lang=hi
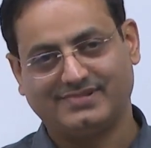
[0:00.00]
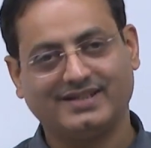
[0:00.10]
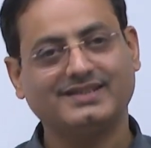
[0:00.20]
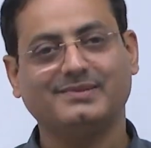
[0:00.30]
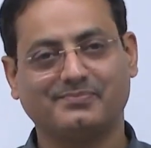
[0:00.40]

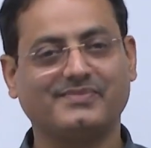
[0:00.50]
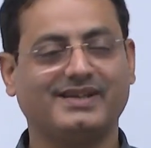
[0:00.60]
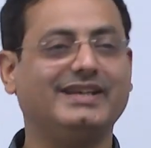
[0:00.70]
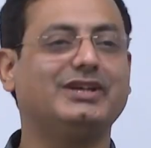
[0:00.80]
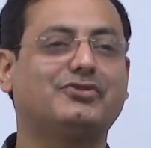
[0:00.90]
अच्छा
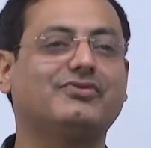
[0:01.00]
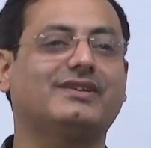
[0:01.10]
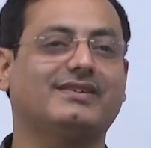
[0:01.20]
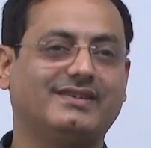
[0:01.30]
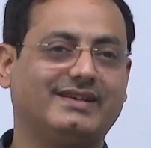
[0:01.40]

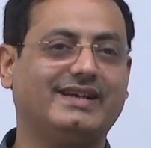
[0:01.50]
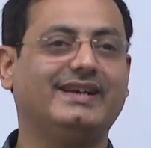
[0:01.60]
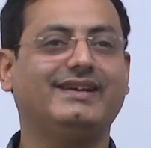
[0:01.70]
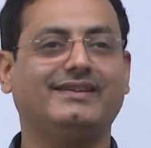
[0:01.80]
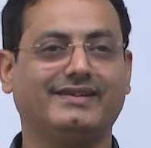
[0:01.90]
ईश्वर
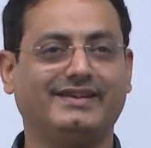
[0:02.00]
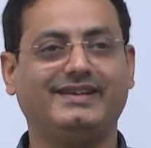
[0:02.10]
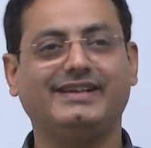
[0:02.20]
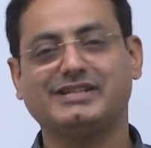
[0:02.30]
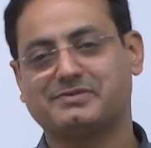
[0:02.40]
है
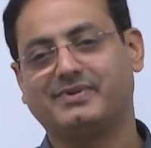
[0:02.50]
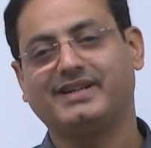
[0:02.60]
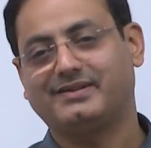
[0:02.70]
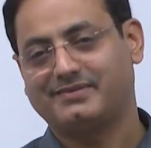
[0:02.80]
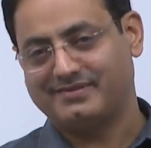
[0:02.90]
नहीं है इस पर
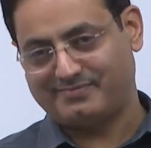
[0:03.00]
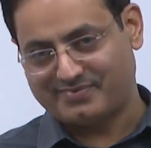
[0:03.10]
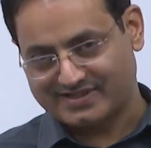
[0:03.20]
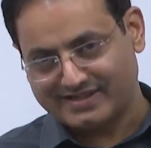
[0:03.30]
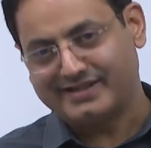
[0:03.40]
एक
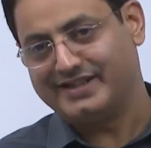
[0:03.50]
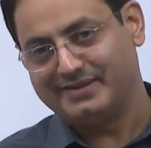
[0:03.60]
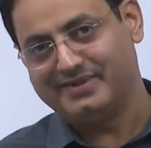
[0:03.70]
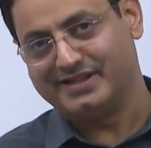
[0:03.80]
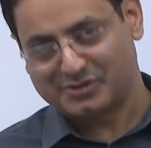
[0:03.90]
प्रसंग ये
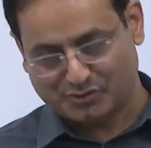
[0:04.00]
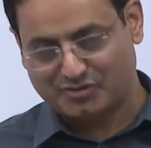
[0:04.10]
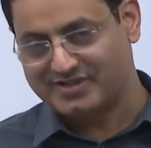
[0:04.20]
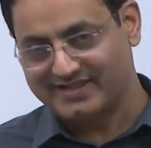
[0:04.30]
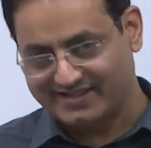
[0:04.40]
भी है
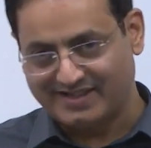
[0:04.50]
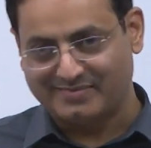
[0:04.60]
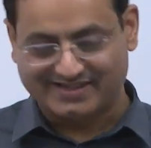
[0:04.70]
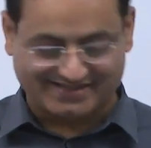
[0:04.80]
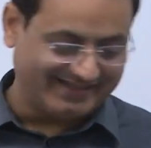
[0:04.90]
सोच के देखिए
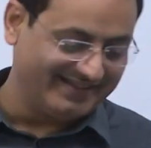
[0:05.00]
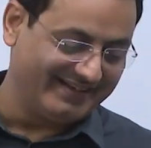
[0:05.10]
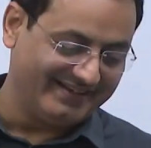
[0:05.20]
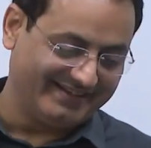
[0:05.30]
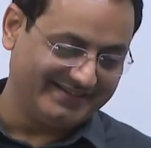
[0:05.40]
बात सही है
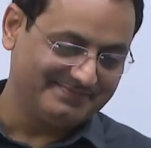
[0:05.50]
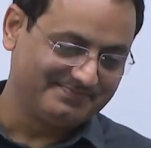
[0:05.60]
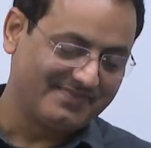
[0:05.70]
या नहीं है